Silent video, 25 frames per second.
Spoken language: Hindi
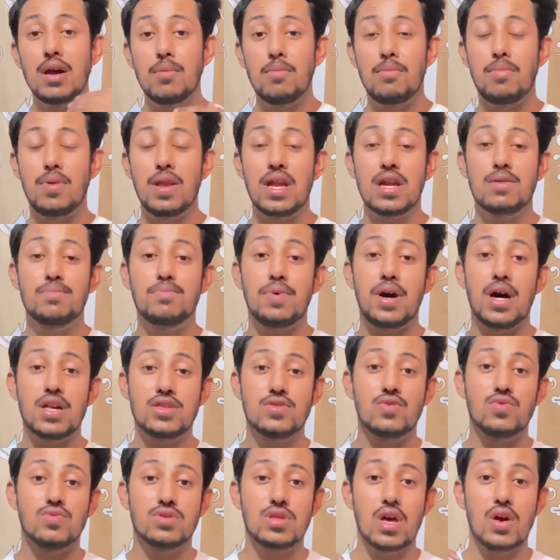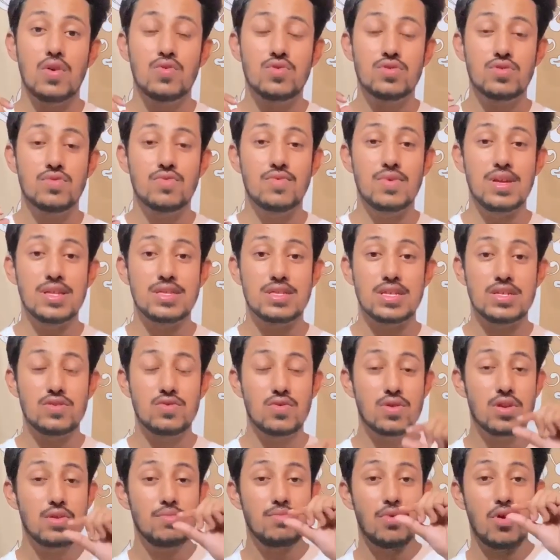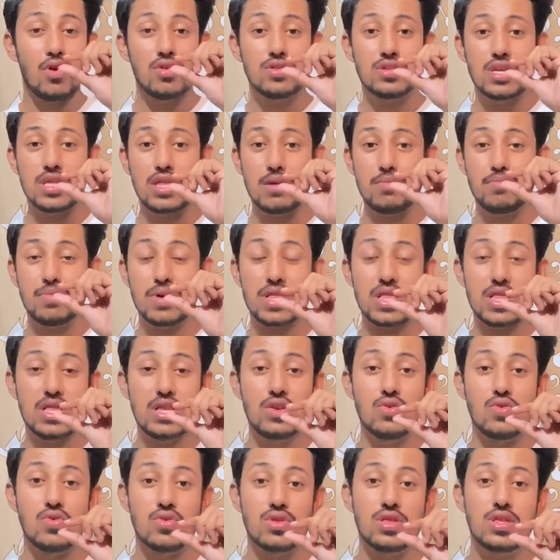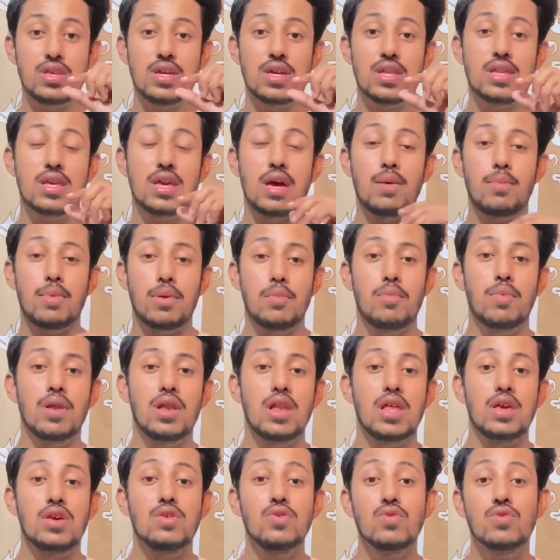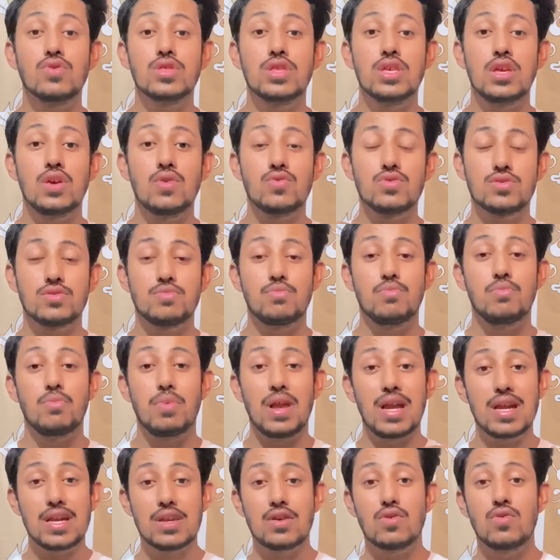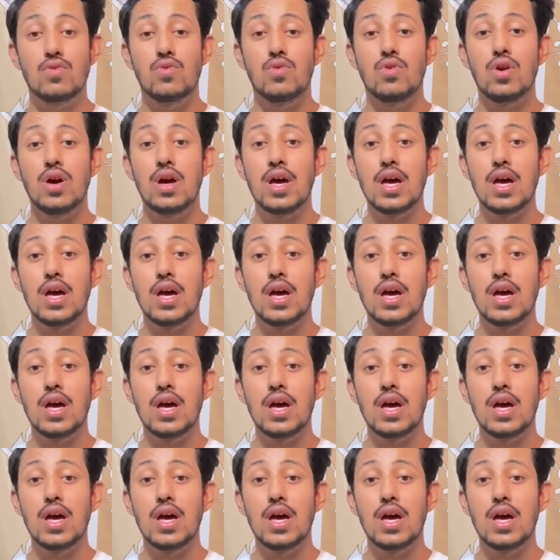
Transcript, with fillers: ब्लड पास होता है उस वेन से जो कि बहुत ज़्यादा पतली होती है एंड कैपेबल नहीं होती है उस ब्लड को